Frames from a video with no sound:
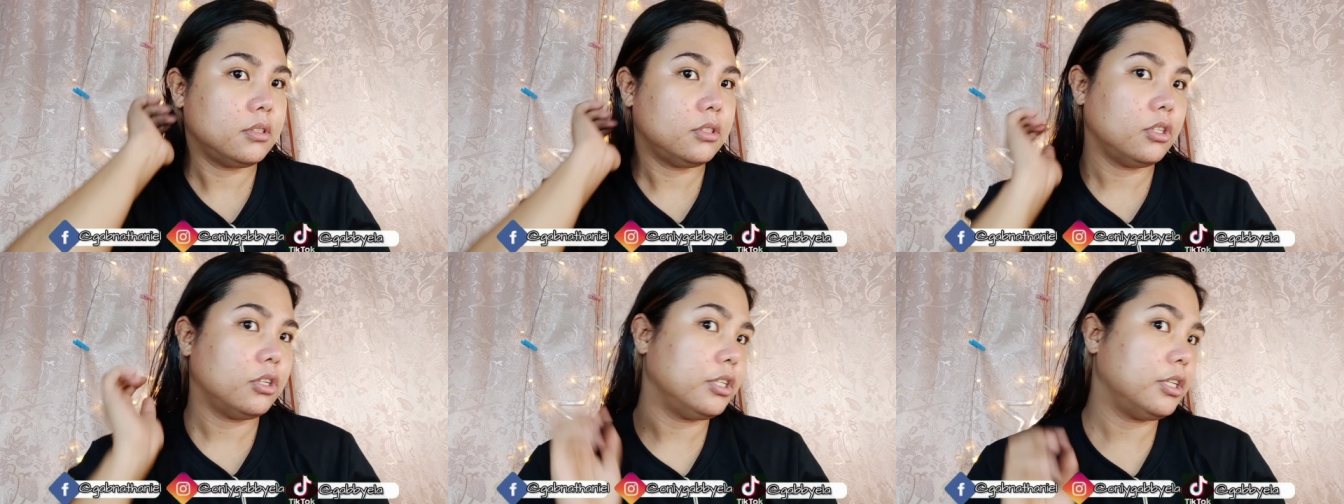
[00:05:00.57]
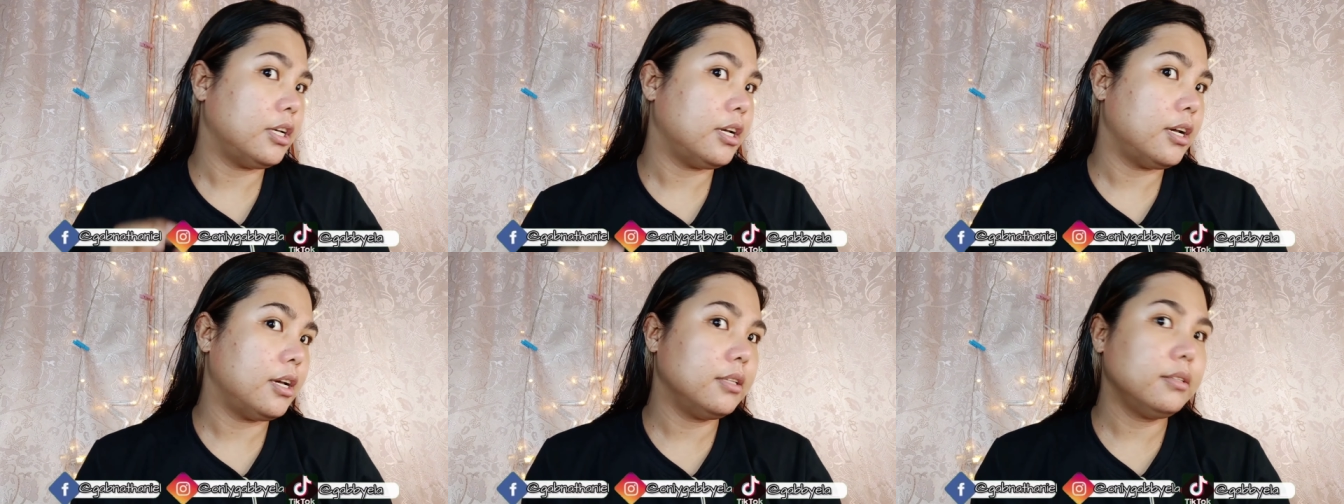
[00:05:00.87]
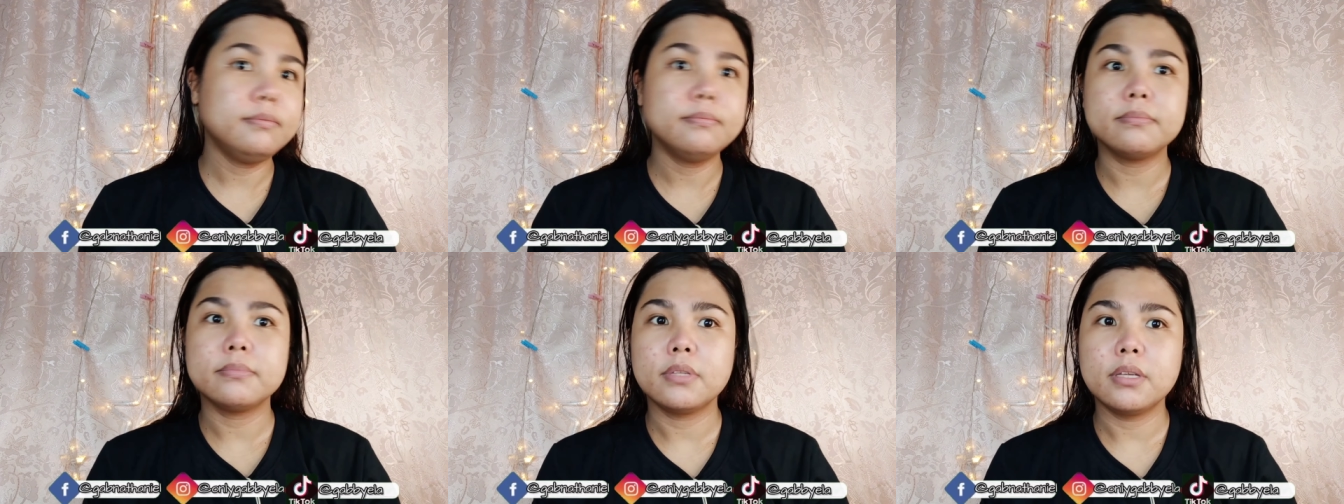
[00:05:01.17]
So,
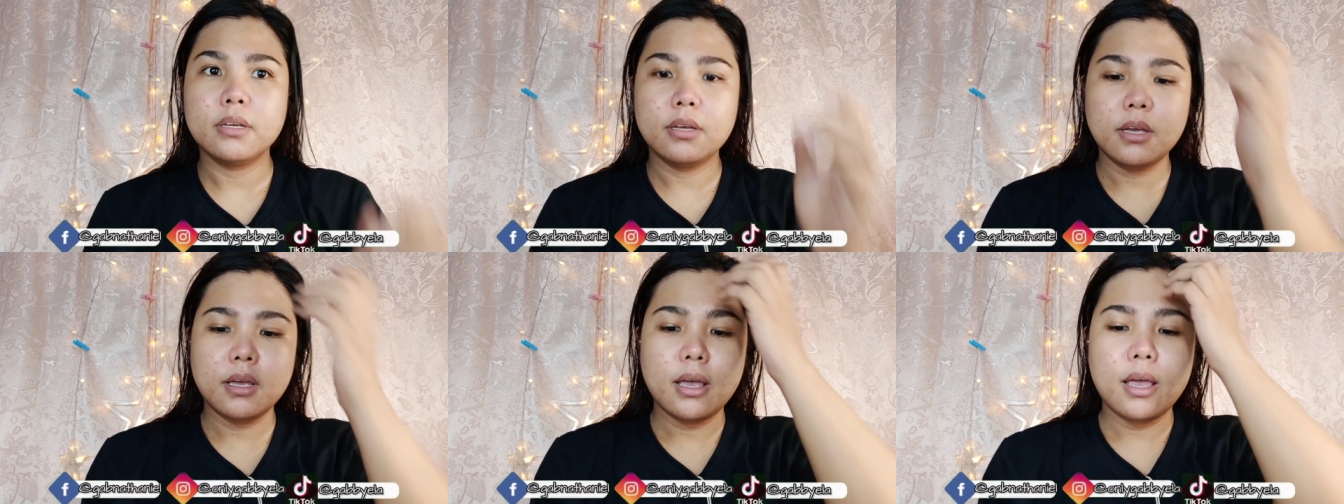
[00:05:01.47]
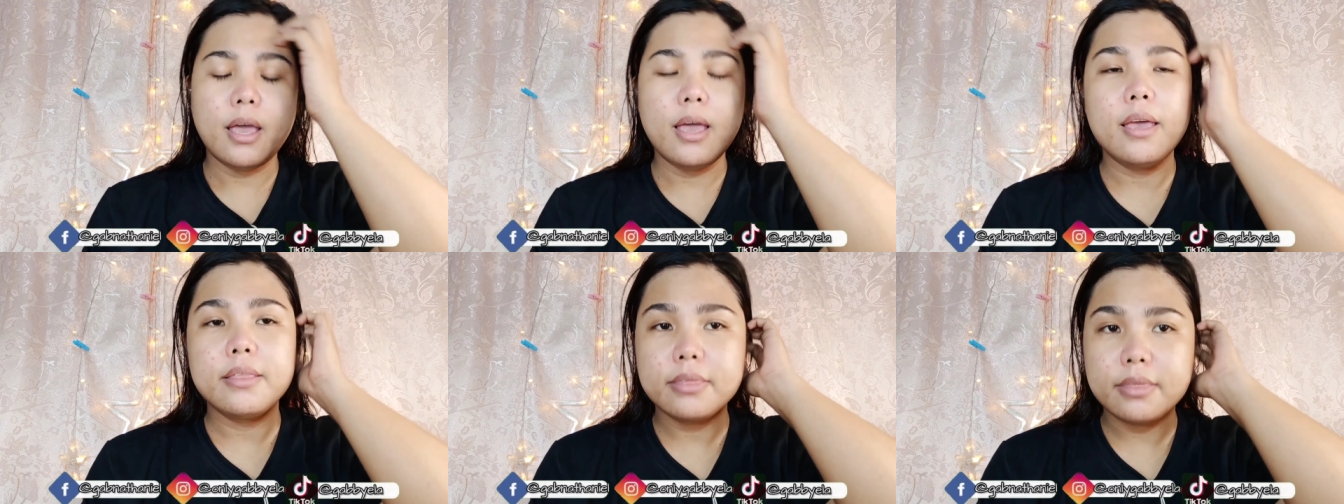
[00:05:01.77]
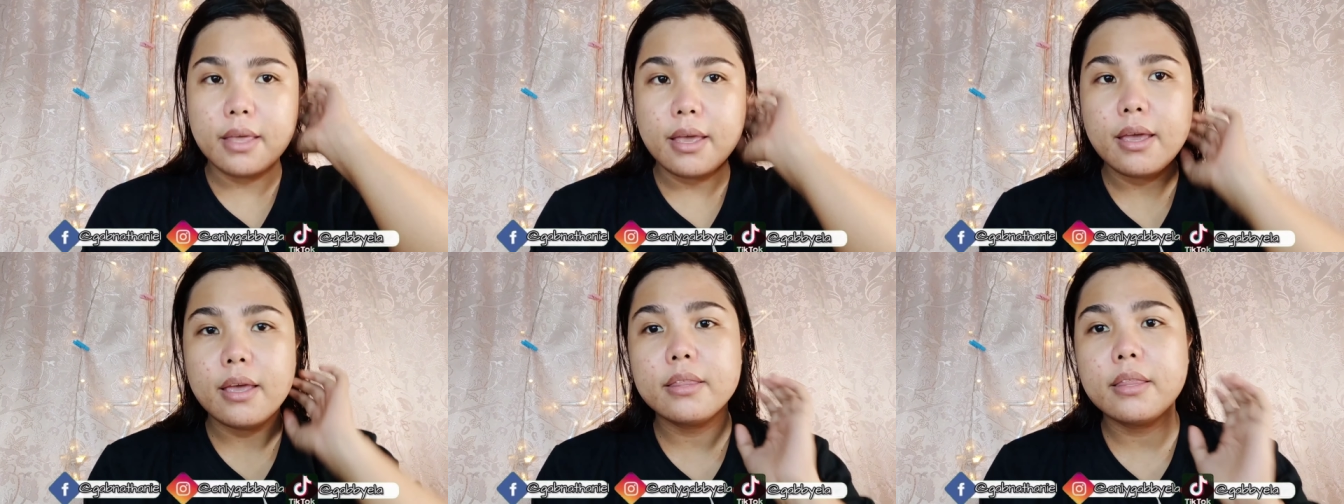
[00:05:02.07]
ayan.
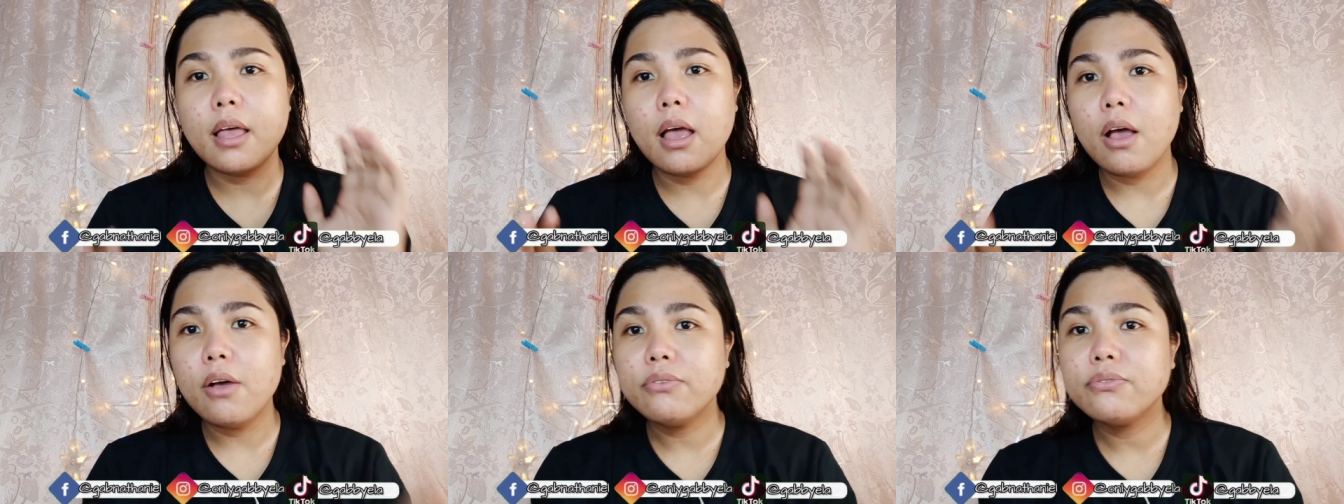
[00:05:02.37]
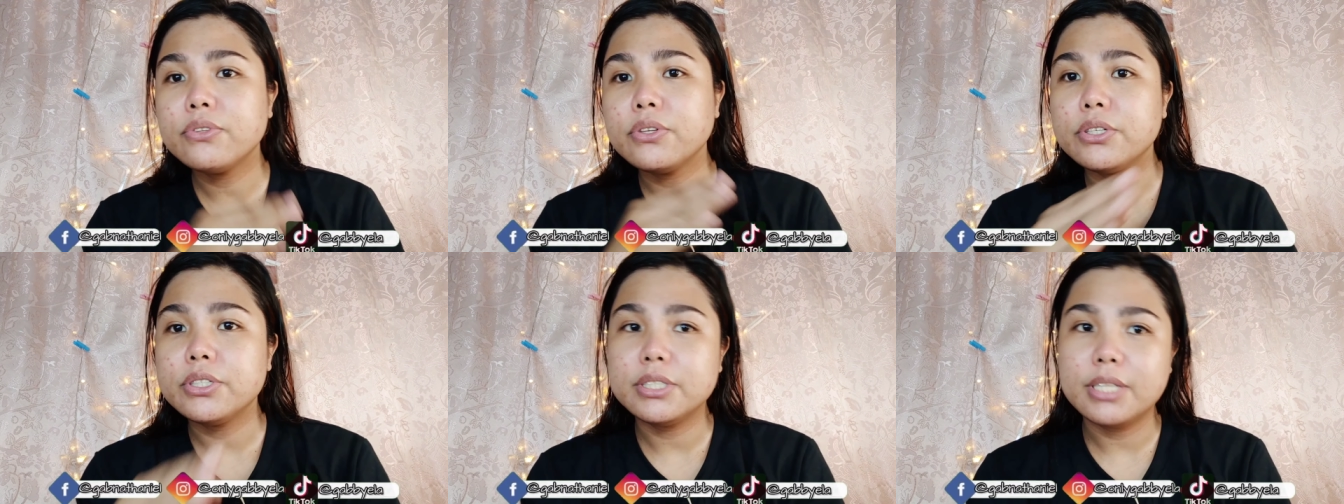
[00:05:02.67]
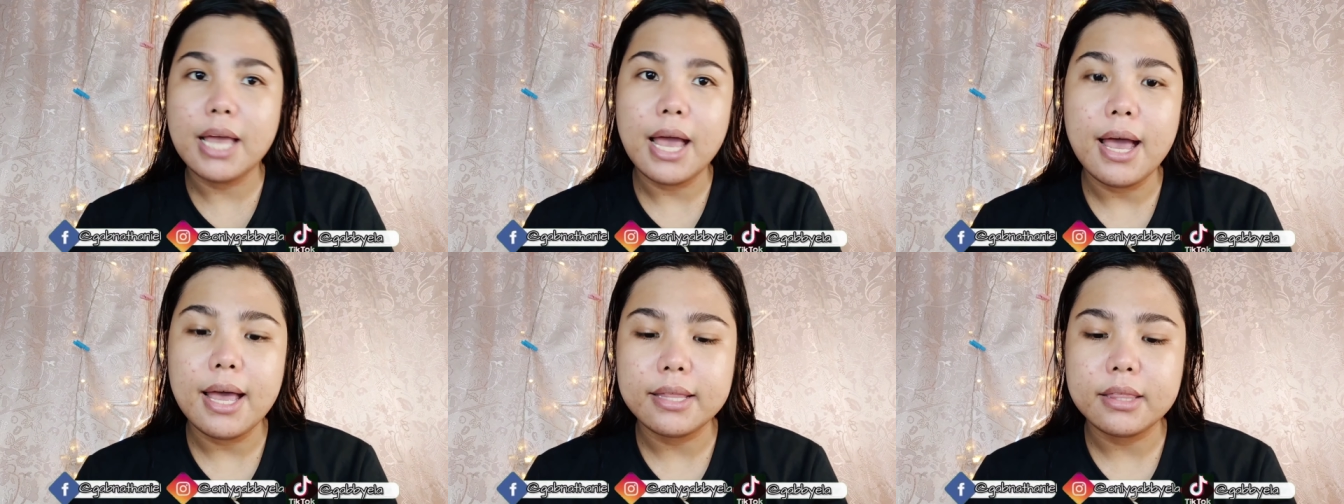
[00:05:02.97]
And then,
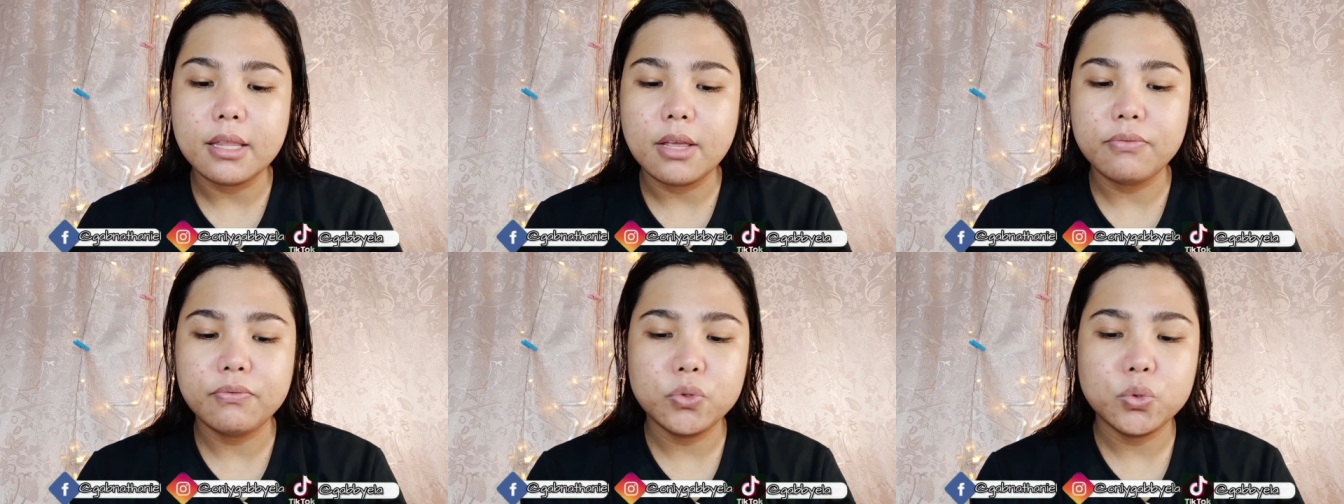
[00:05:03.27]
after that, a